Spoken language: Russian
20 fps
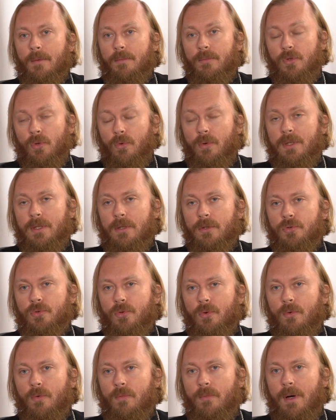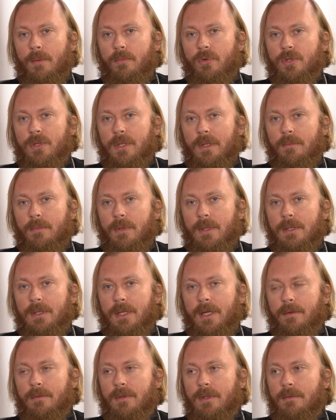Другое дело, что у бабушки были
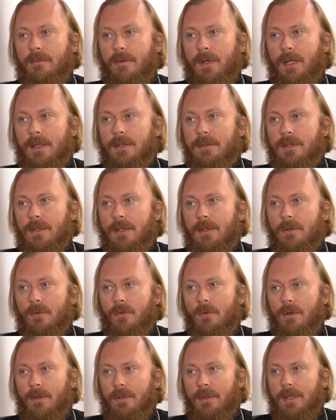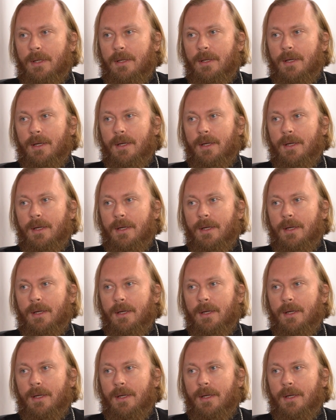древние дворянские корни,